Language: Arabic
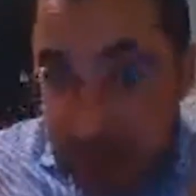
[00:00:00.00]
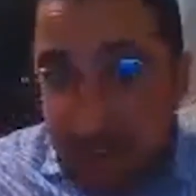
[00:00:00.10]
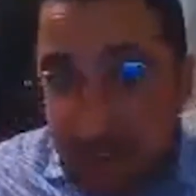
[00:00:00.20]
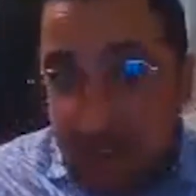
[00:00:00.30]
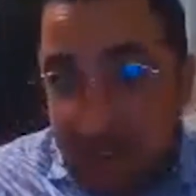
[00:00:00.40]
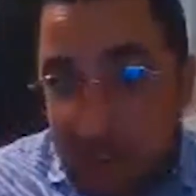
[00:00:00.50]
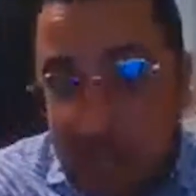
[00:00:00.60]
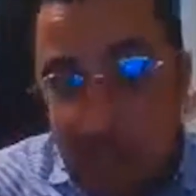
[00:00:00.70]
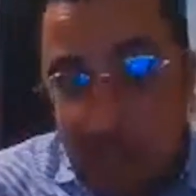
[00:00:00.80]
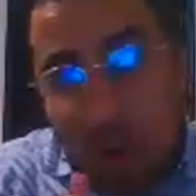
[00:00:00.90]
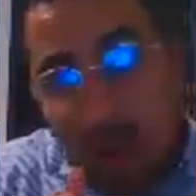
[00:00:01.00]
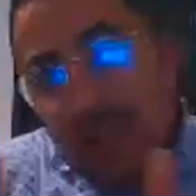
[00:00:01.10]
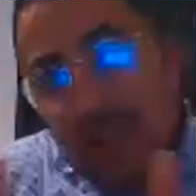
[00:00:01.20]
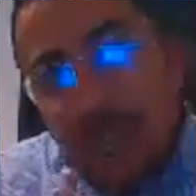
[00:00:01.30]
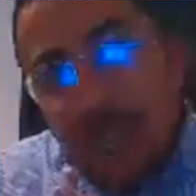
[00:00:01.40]
غير غير
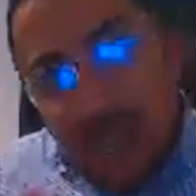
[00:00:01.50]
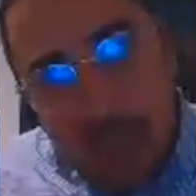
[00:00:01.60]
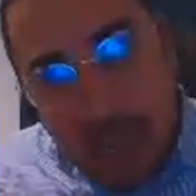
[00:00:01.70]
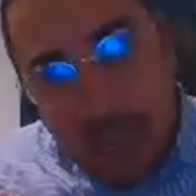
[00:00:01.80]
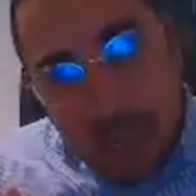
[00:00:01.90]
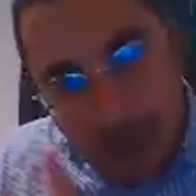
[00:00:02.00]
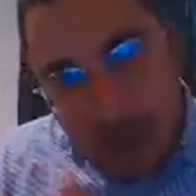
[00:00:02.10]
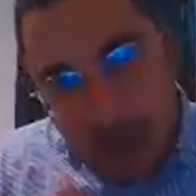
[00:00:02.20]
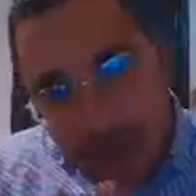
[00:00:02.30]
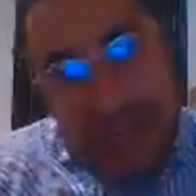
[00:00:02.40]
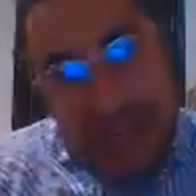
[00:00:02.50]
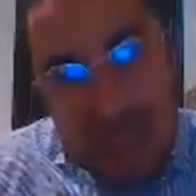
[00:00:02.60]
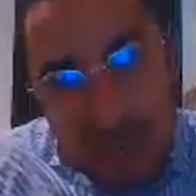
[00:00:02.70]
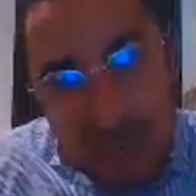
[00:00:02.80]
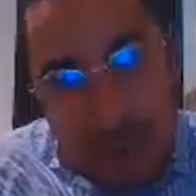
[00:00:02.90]
خارجه شي شويه على هذه
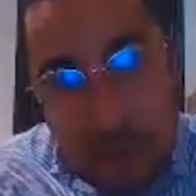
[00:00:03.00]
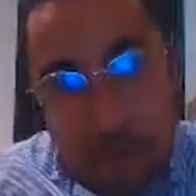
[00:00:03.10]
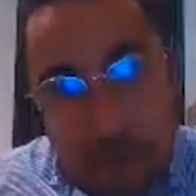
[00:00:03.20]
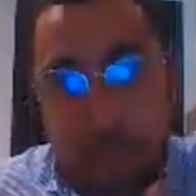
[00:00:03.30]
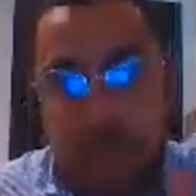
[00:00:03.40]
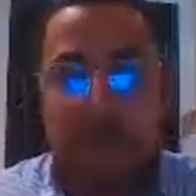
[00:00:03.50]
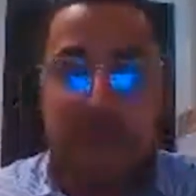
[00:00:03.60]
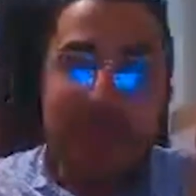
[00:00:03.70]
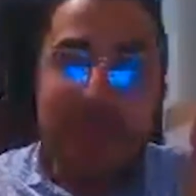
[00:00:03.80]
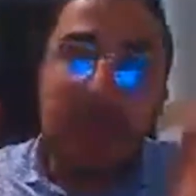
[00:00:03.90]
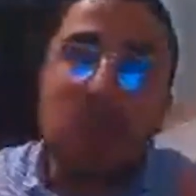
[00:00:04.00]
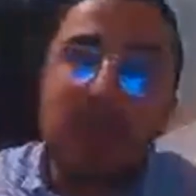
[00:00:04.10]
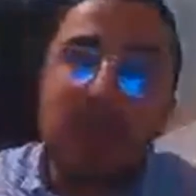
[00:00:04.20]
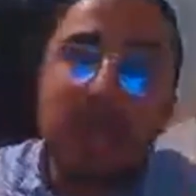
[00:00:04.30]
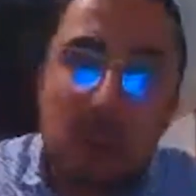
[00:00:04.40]
الاسئله ديالك مي
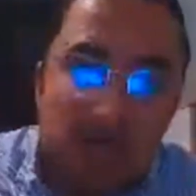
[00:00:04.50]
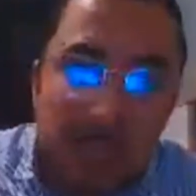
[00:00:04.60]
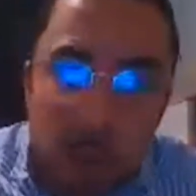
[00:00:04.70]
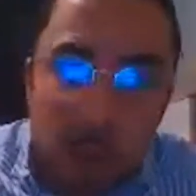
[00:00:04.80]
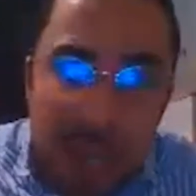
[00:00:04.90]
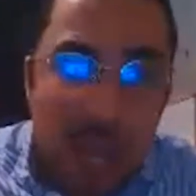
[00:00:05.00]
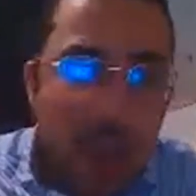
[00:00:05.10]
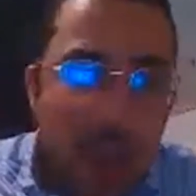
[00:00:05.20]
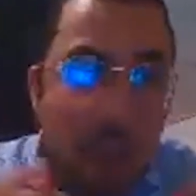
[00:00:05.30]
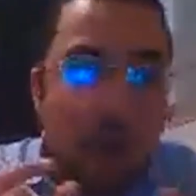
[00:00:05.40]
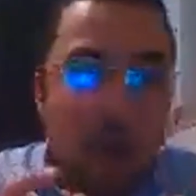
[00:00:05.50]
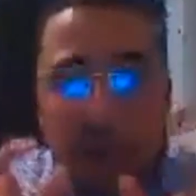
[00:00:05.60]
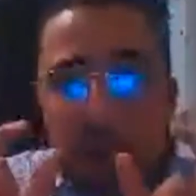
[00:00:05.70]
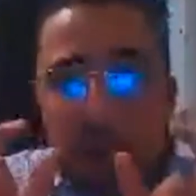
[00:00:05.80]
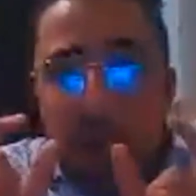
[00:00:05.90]
ضروري ضروري ضروري ولو
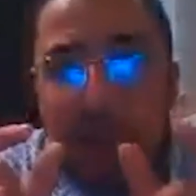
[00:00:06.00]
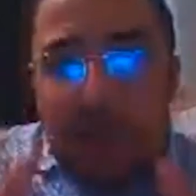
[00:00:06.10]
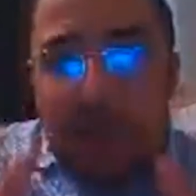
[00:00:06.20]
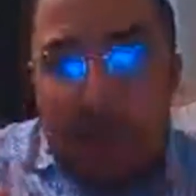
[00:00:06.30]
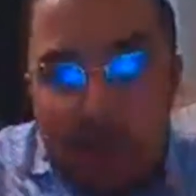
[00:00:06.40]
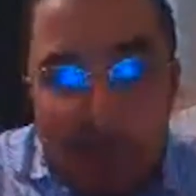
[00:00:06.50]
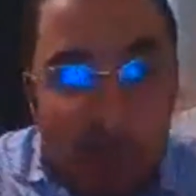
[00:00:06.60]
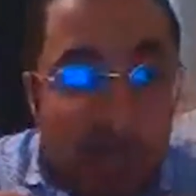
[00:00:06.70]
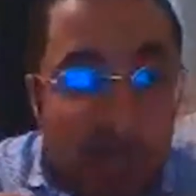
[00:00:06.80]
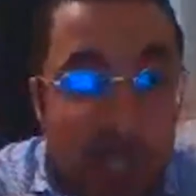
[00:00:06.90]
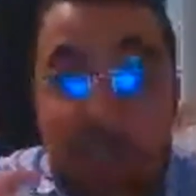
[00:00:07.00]
غير اون بوتيت فورماسيون